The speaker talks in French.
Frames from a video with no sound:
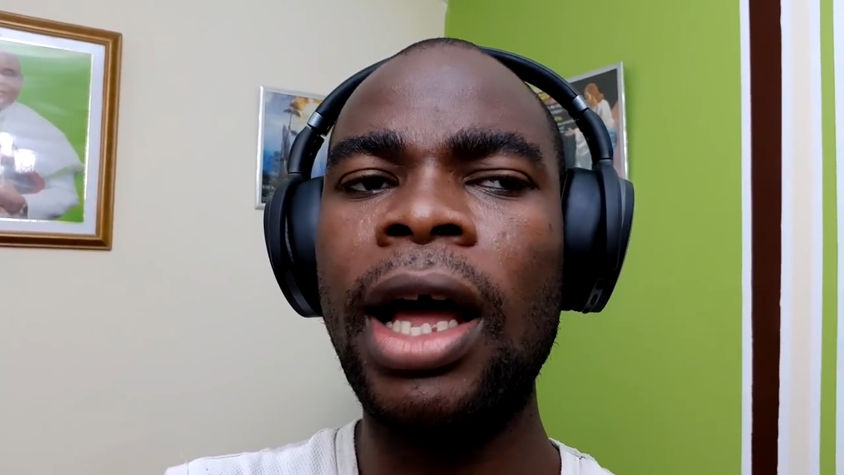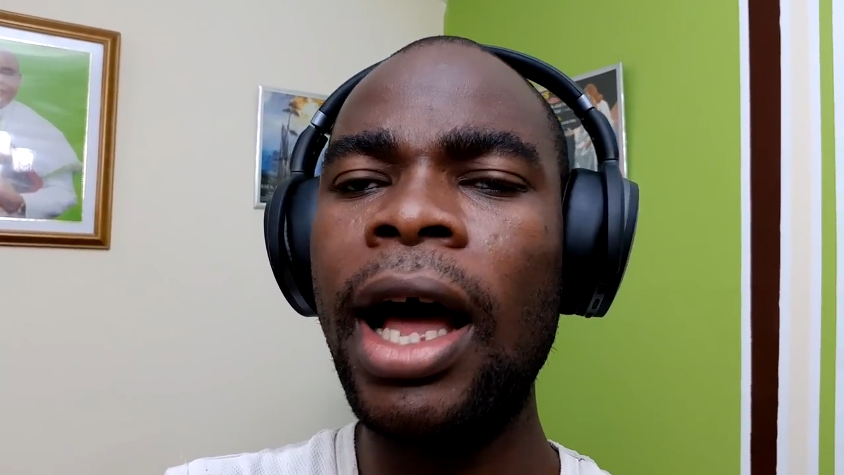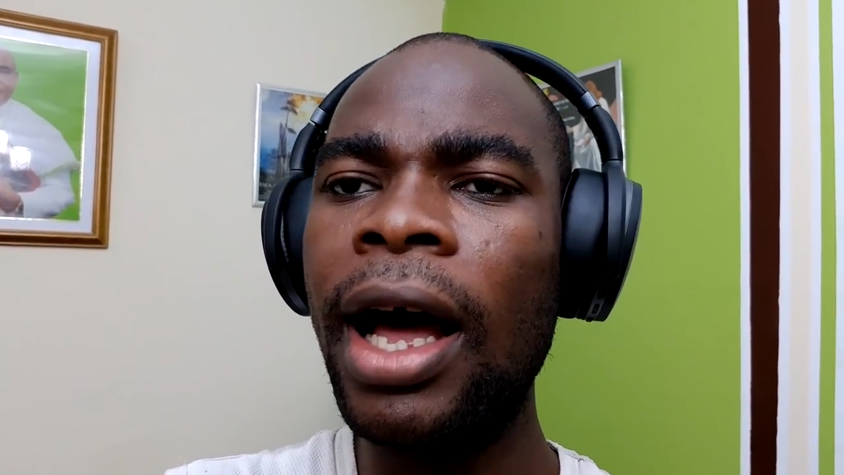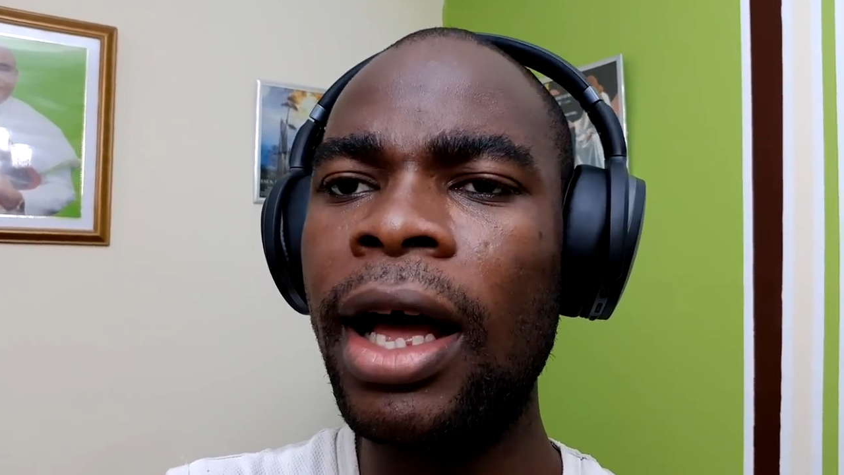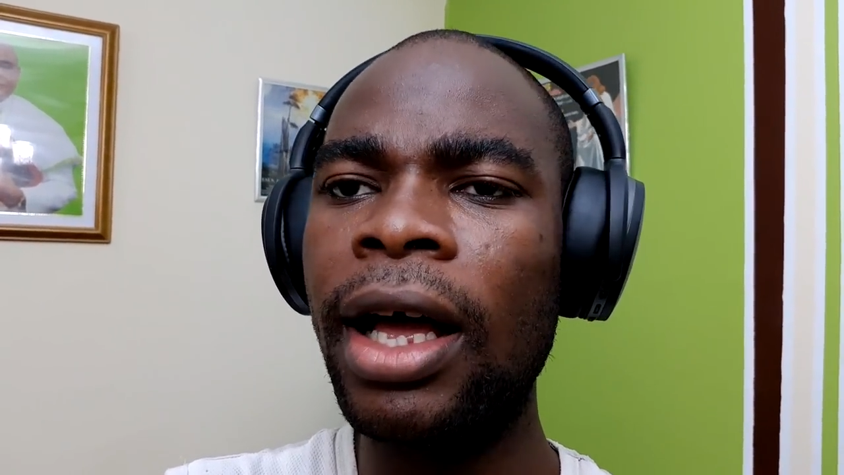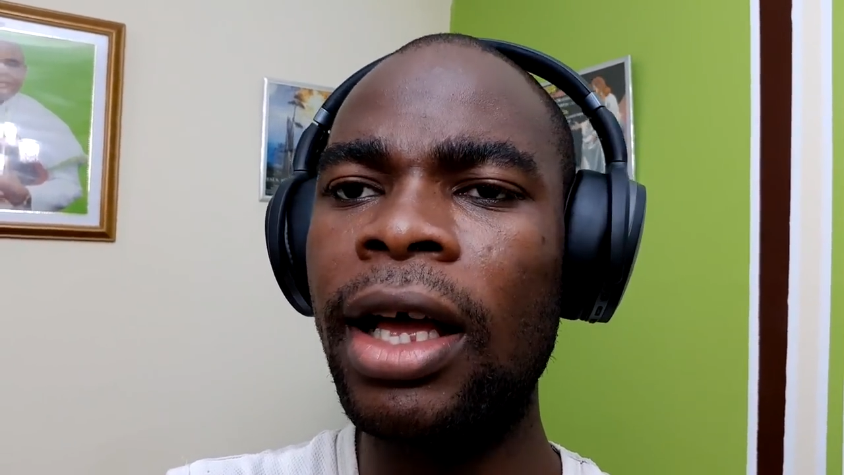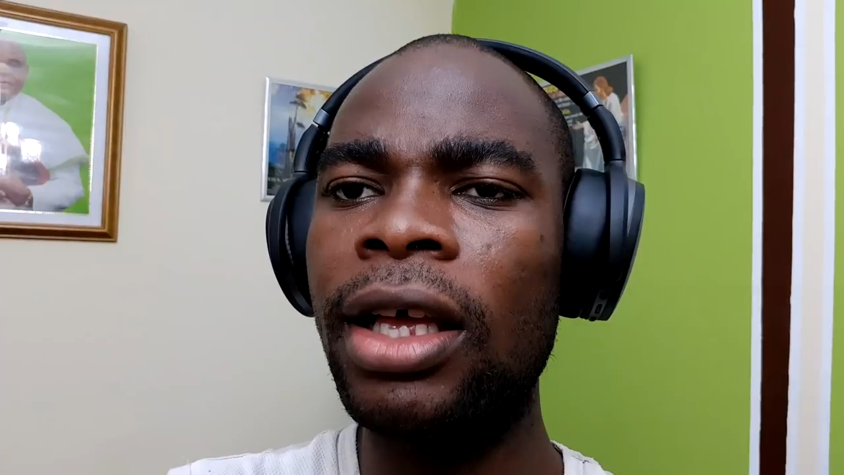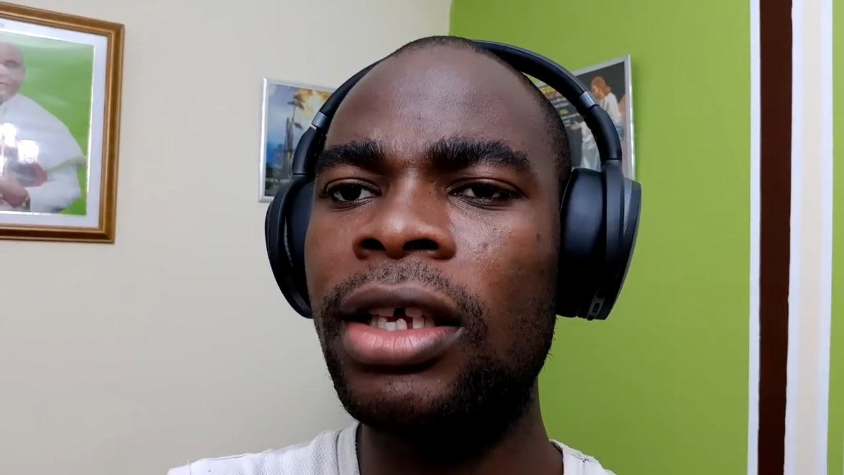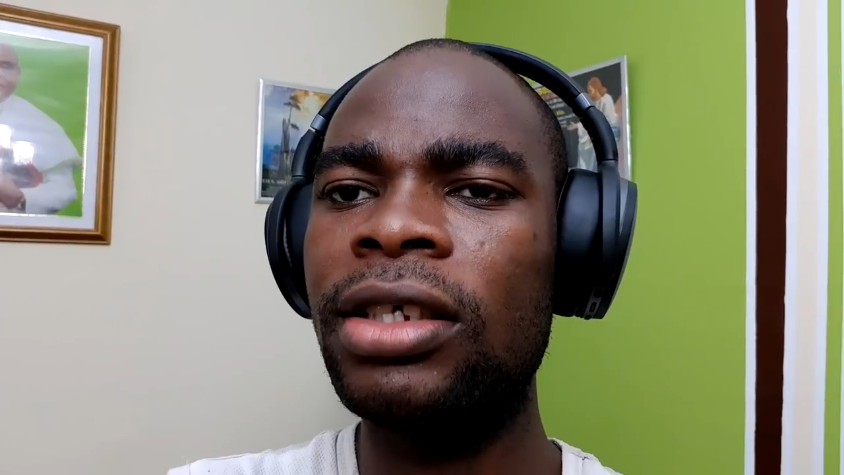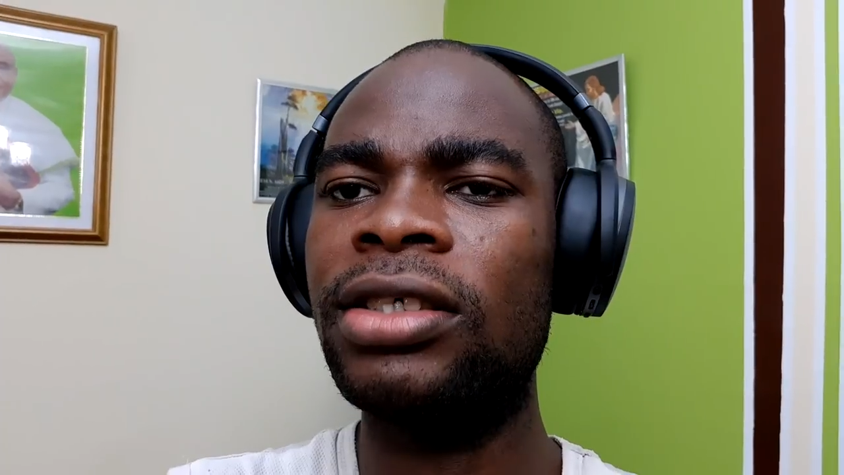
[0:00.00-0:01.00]
Ah,
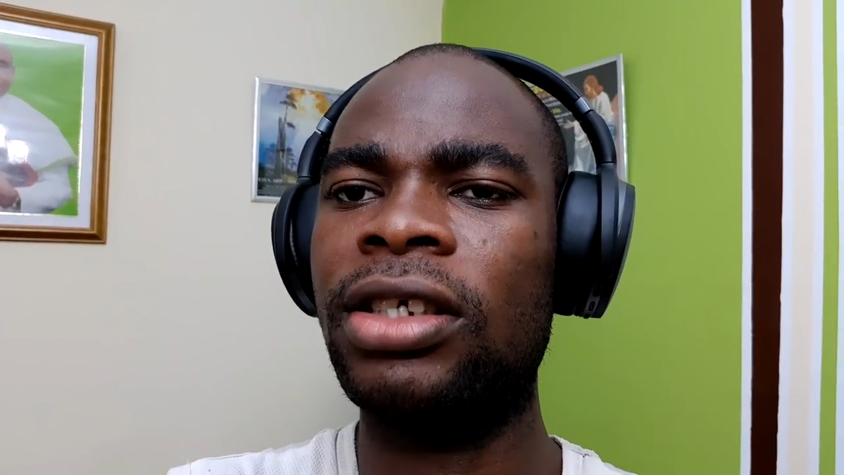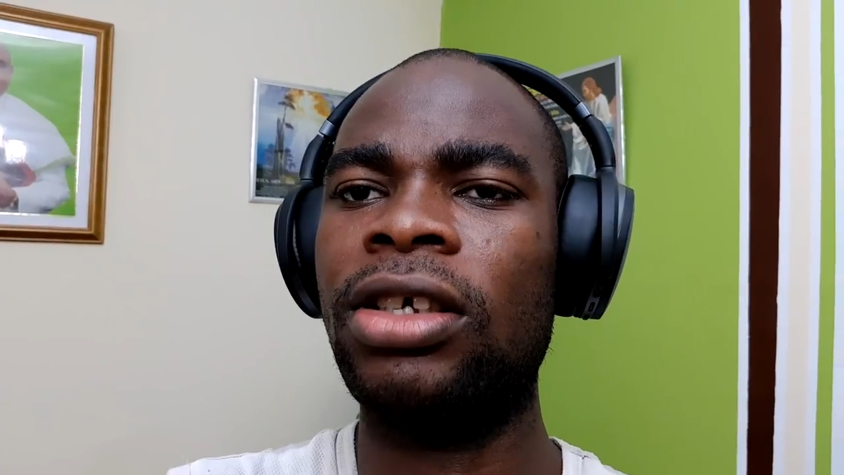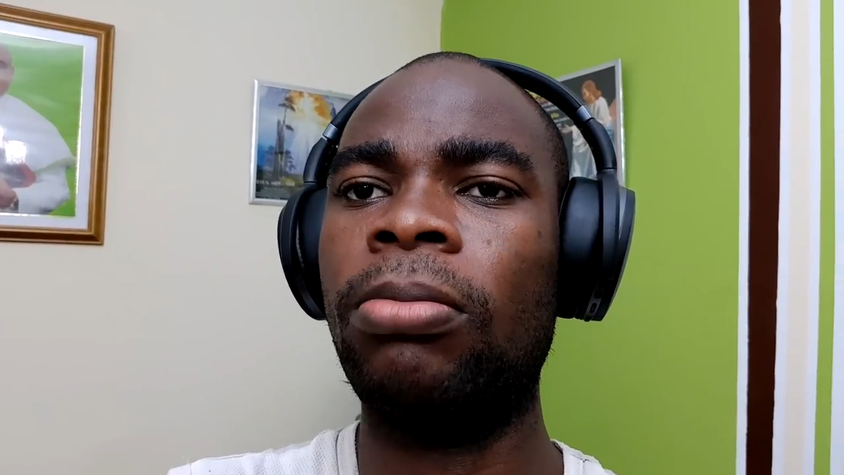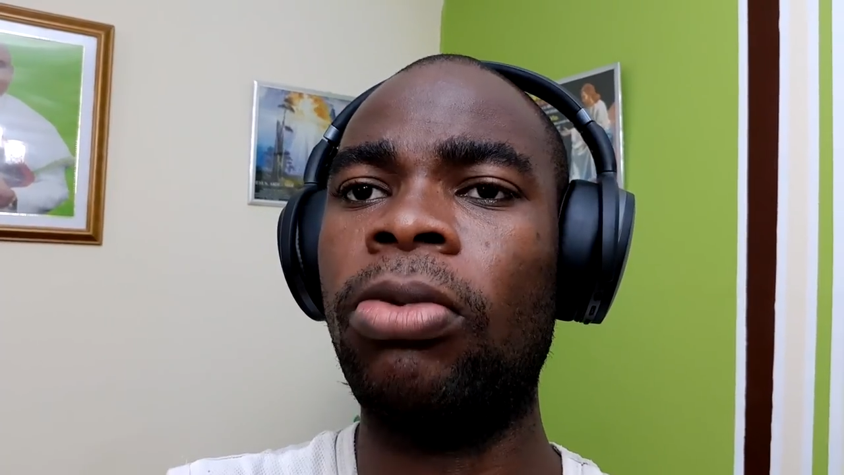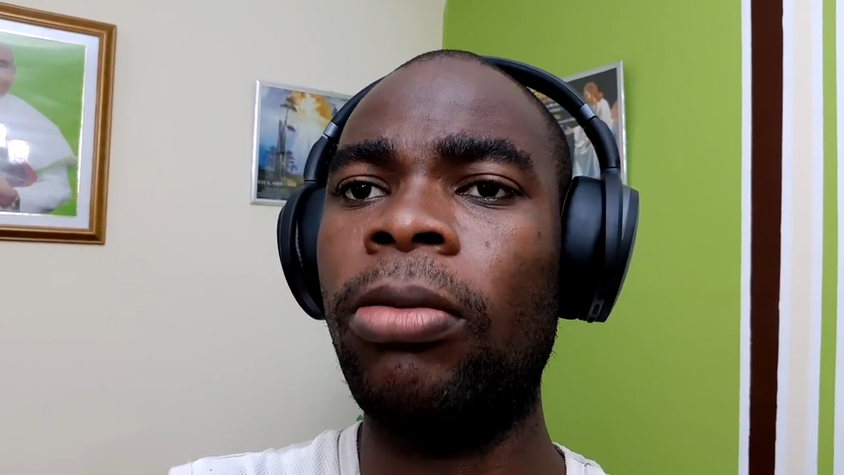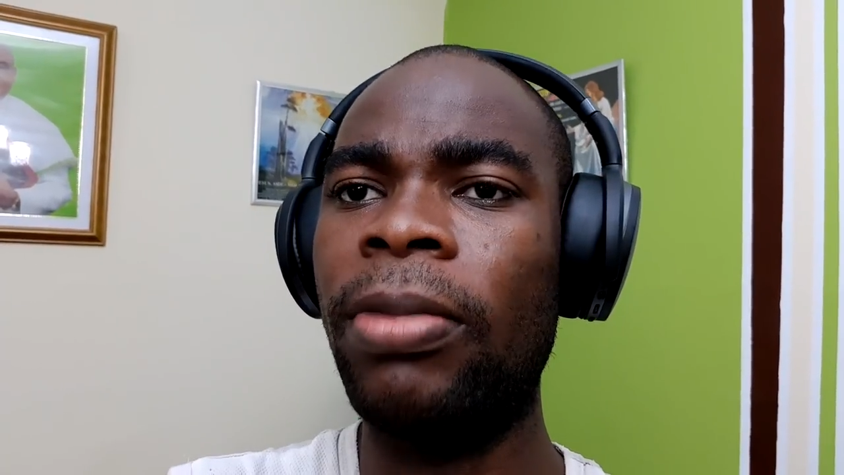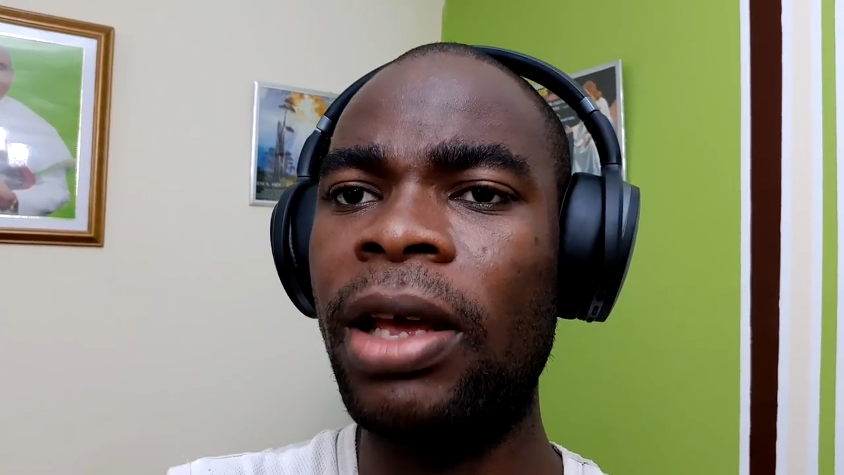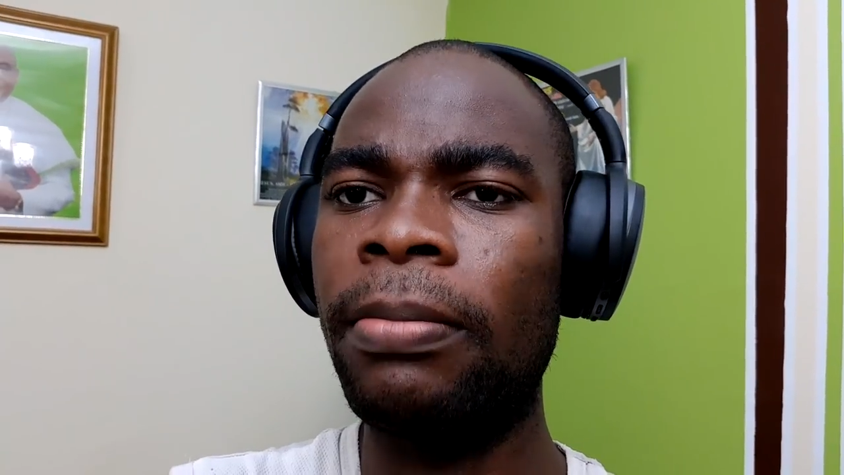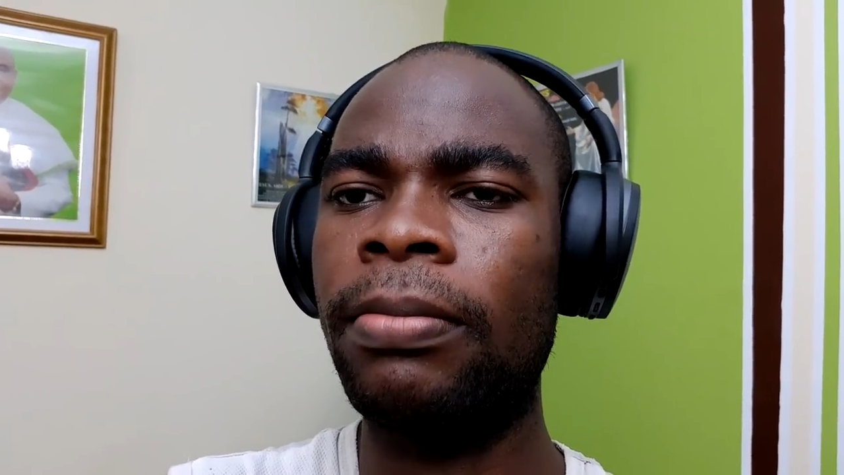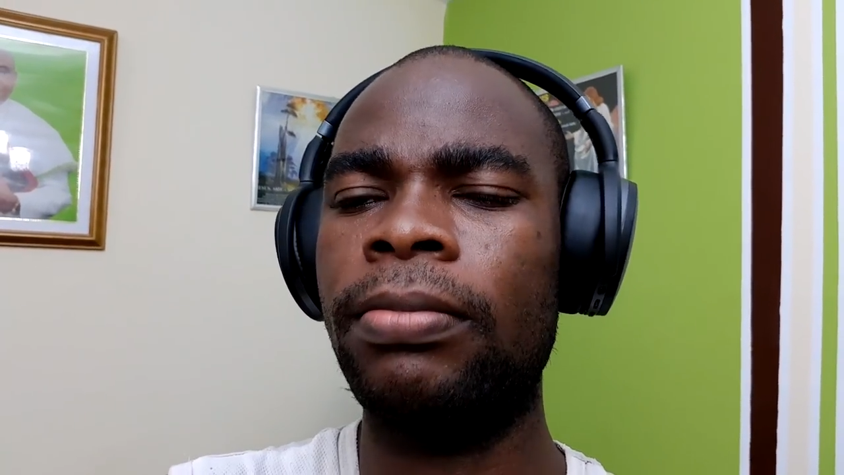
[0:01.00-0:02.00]
c'est un
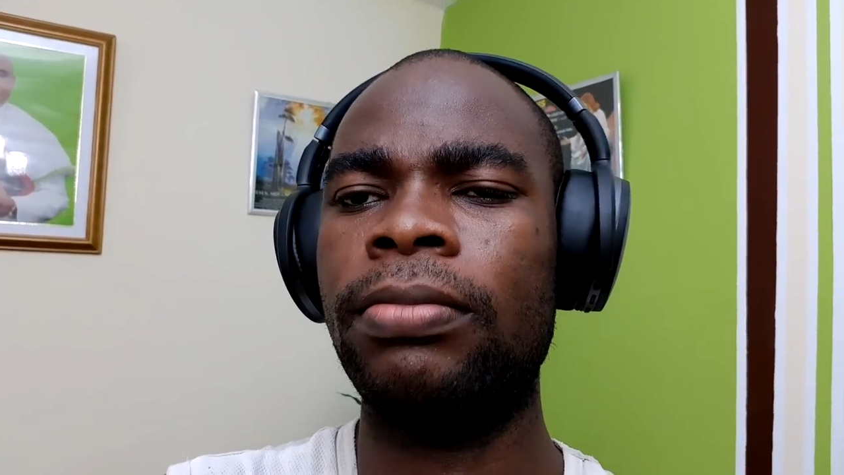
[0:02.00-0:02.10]
problème.